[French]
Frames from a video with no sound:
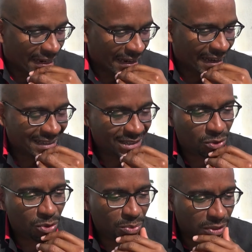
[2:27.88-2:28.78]
la
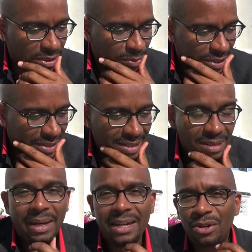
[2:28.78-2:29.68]
gratitude, me semble-t-il,
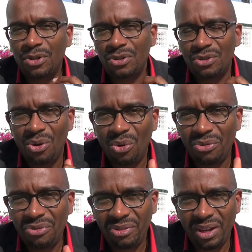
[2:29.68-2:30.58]
c'est pas quelque chose que
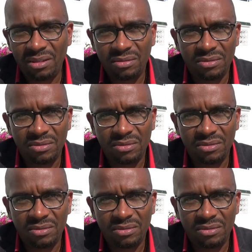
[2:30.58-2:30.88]
l'on fait.